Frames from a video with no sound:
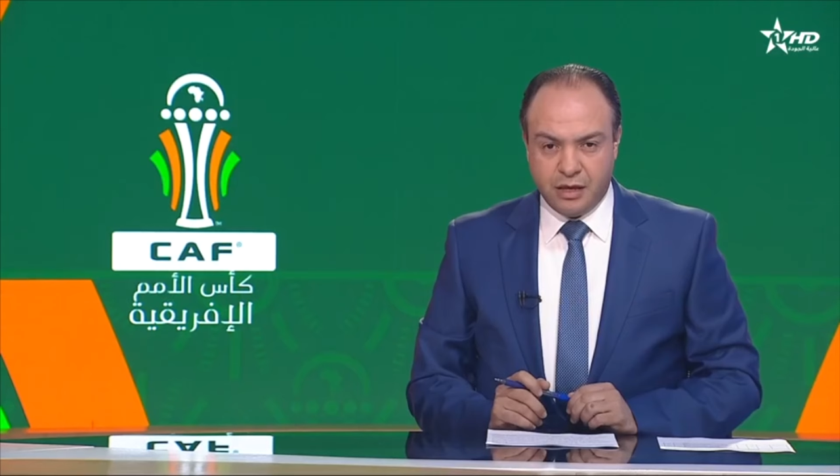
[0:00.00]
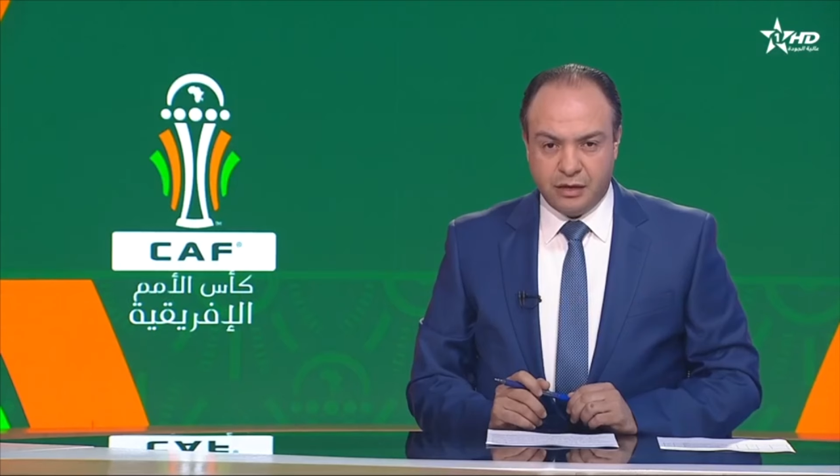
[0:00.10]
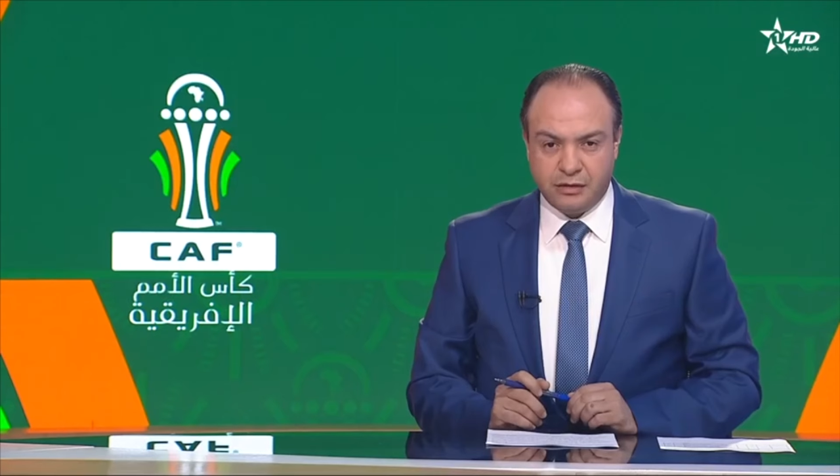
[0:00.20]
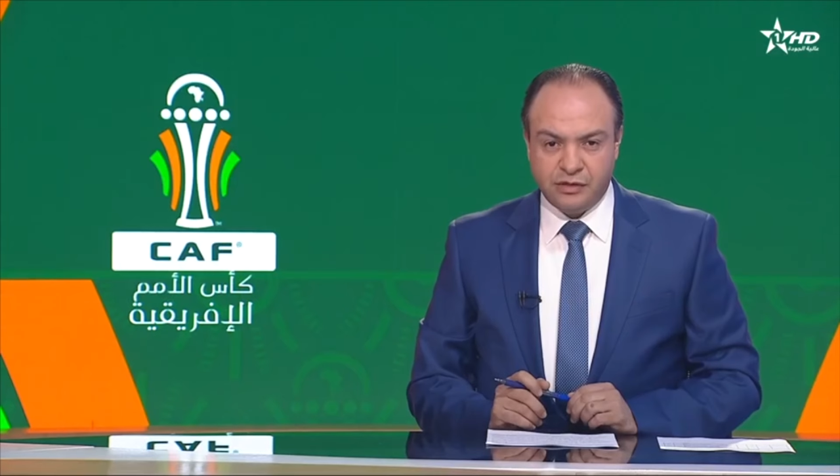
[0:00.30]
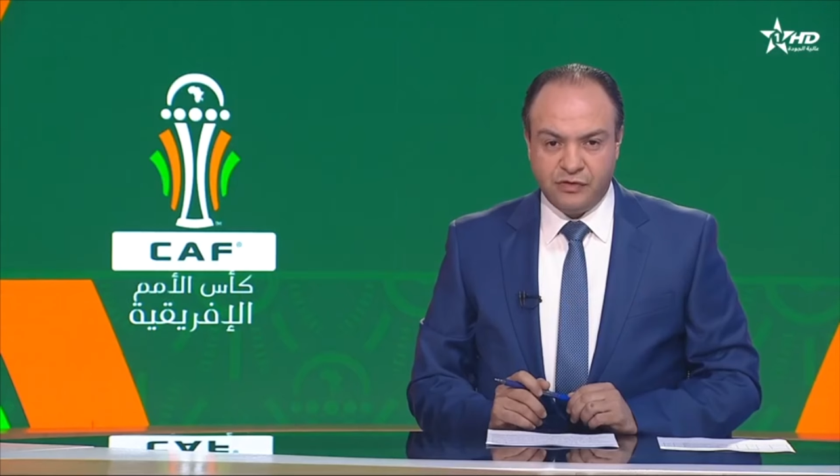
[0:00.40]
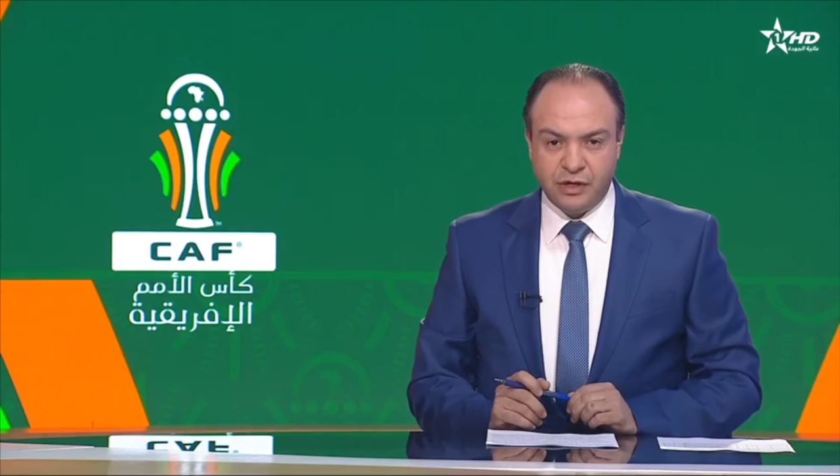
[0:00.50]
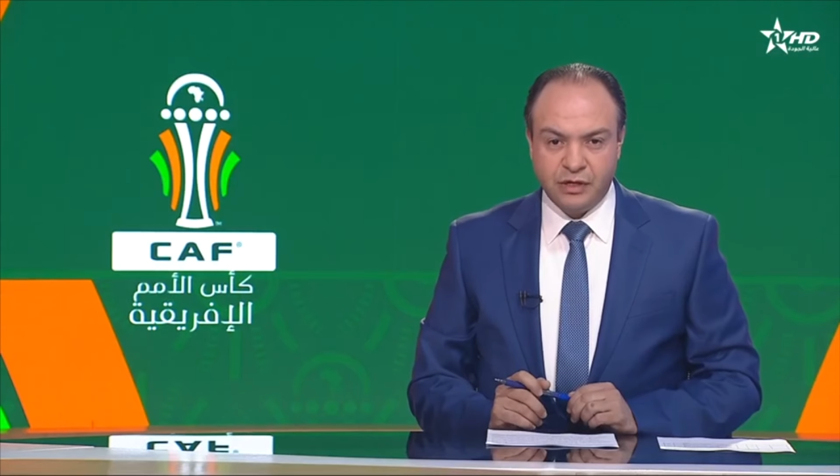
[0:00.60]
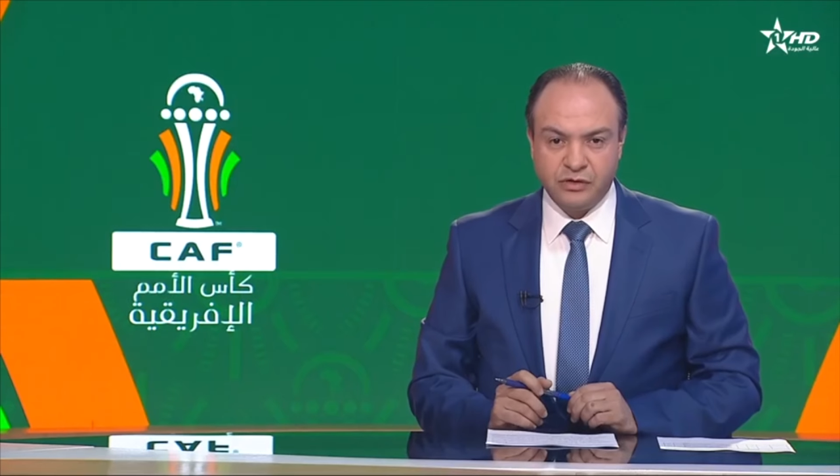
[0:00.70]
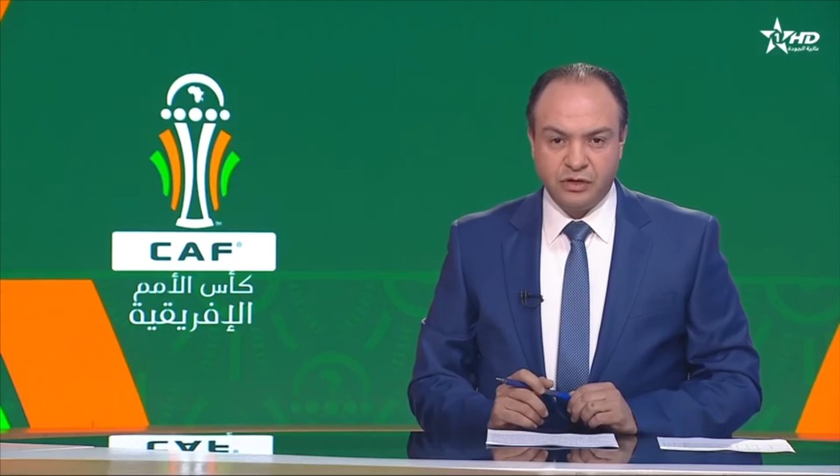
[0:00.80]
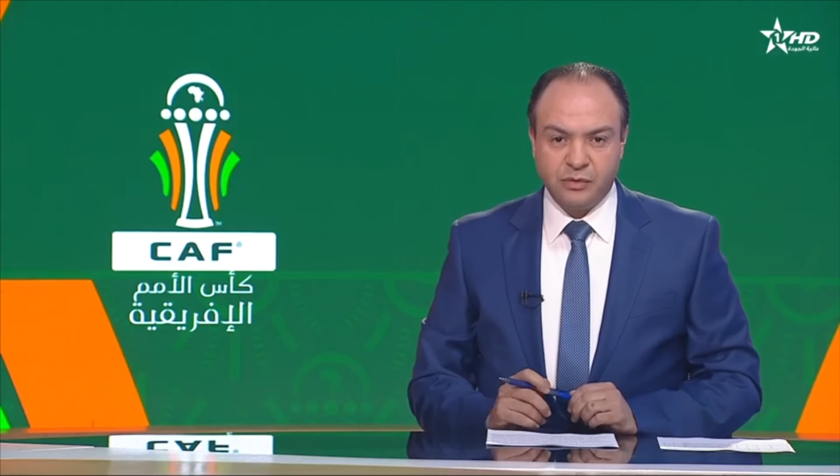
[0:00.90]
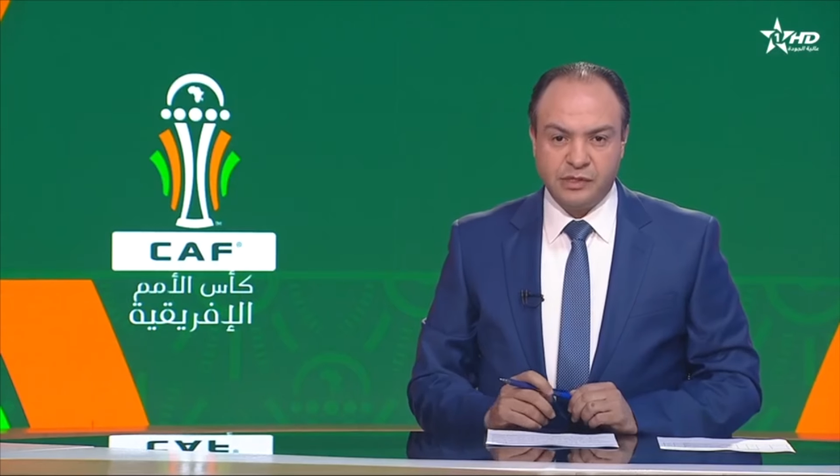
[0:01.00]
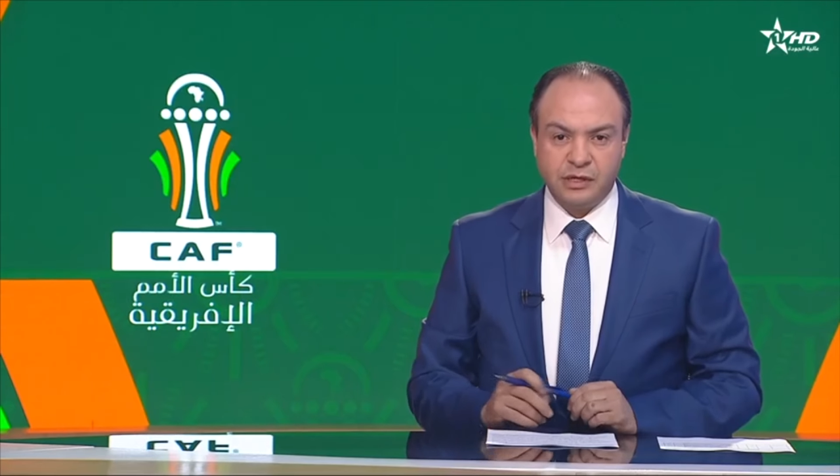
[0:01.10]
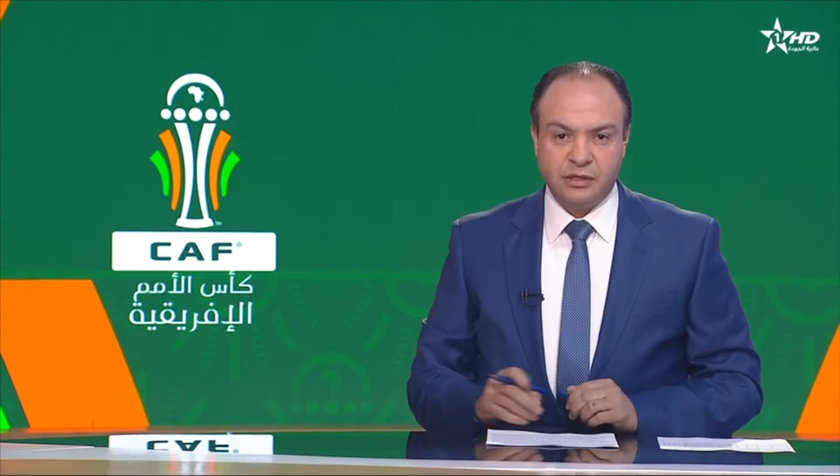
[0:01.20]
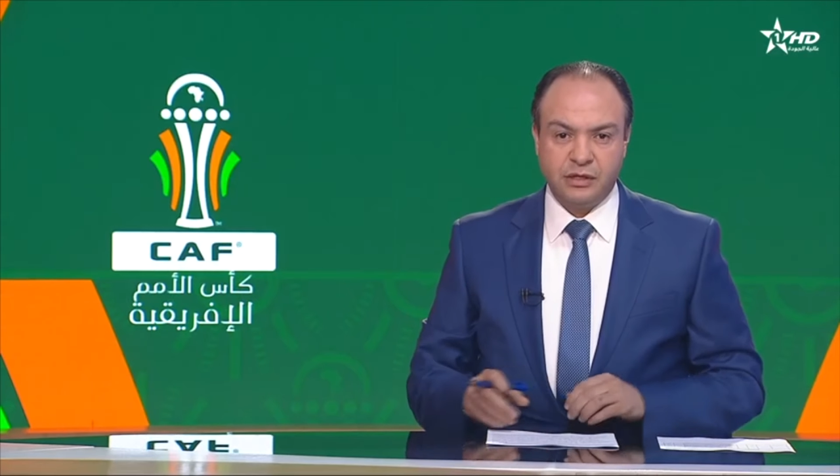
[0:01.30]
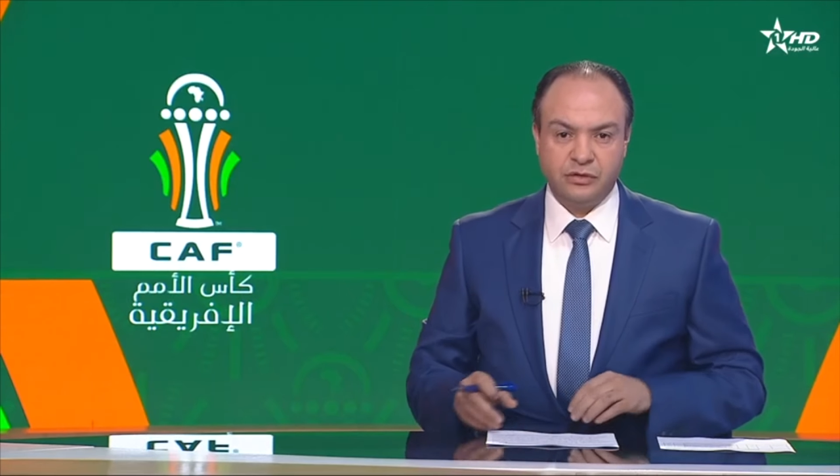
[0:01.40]
هاد نسفلة تنغمي
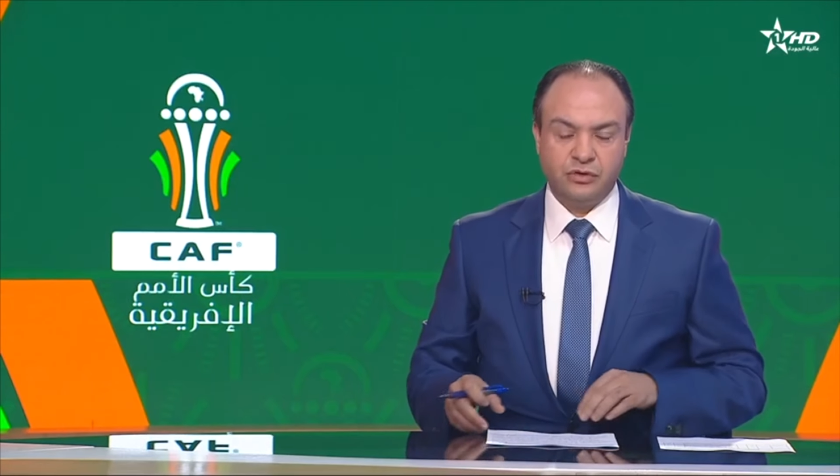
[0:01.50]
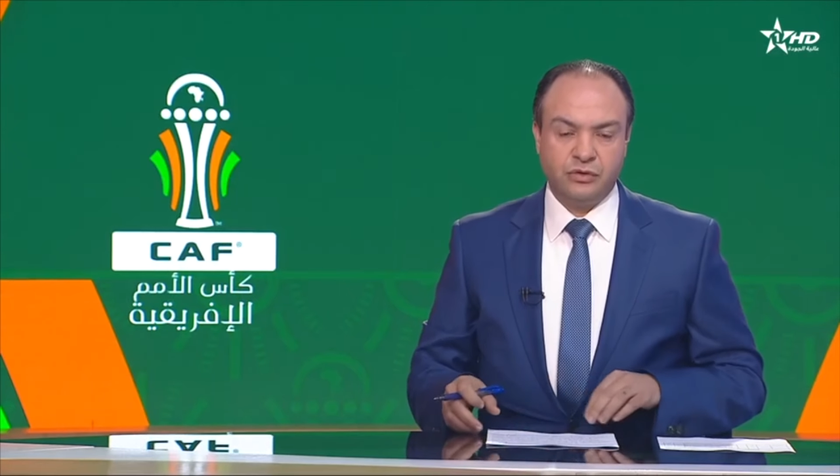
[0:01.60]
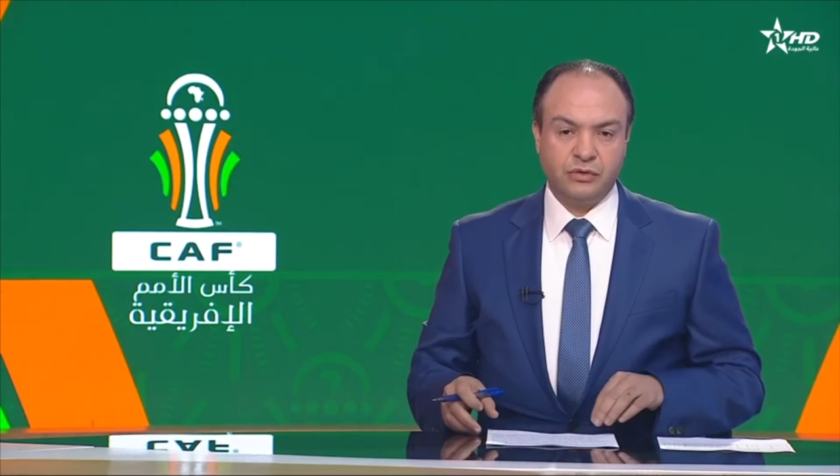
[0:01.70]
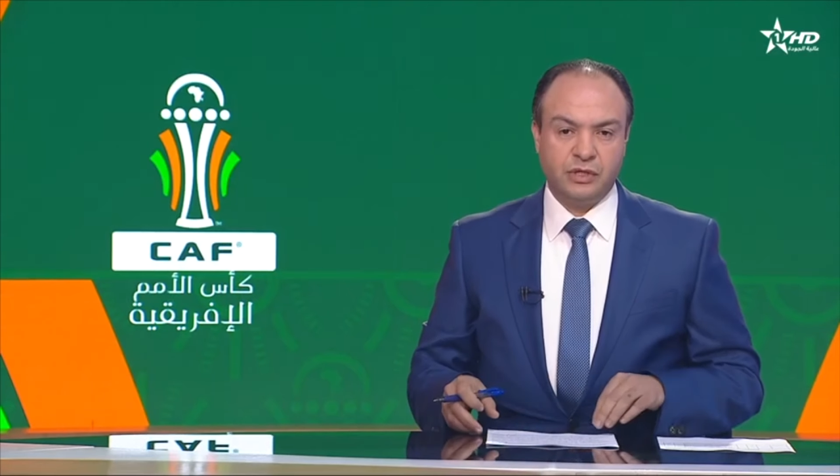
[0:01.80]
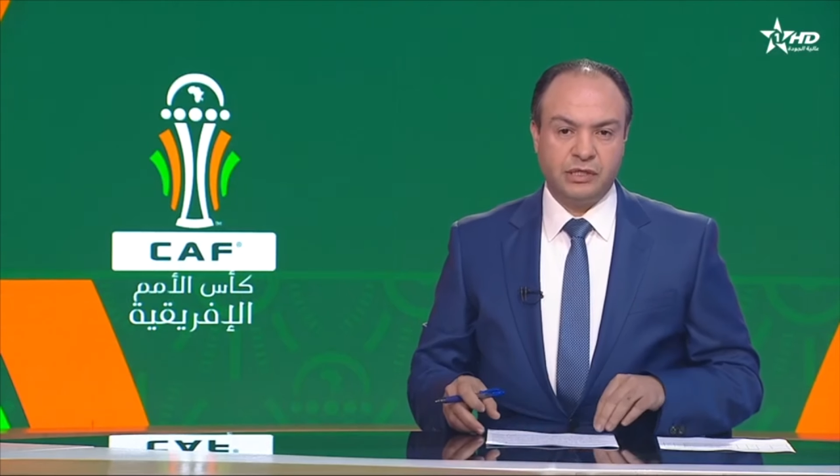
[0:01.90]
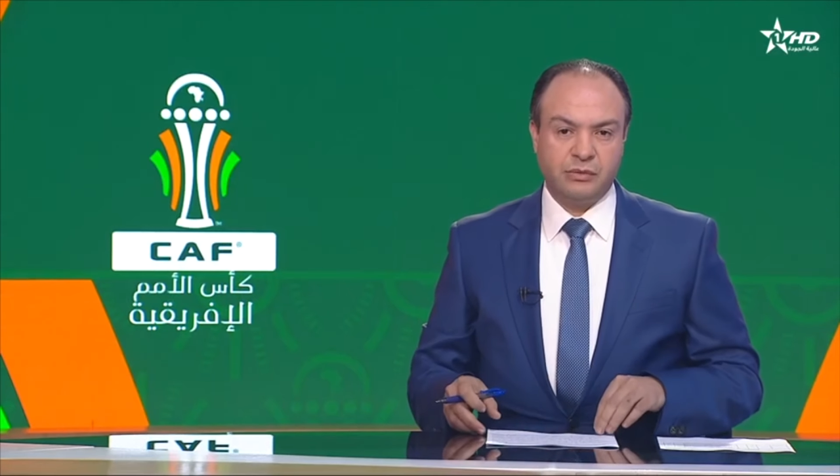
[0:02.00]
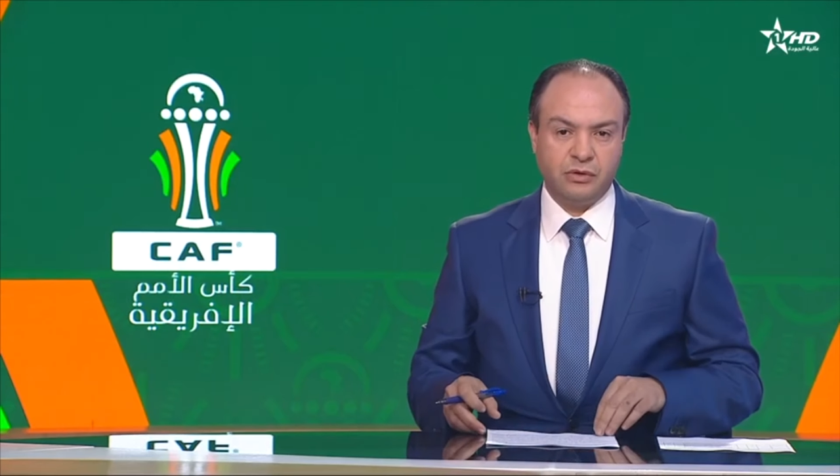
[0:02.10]
سادان تنون تاعت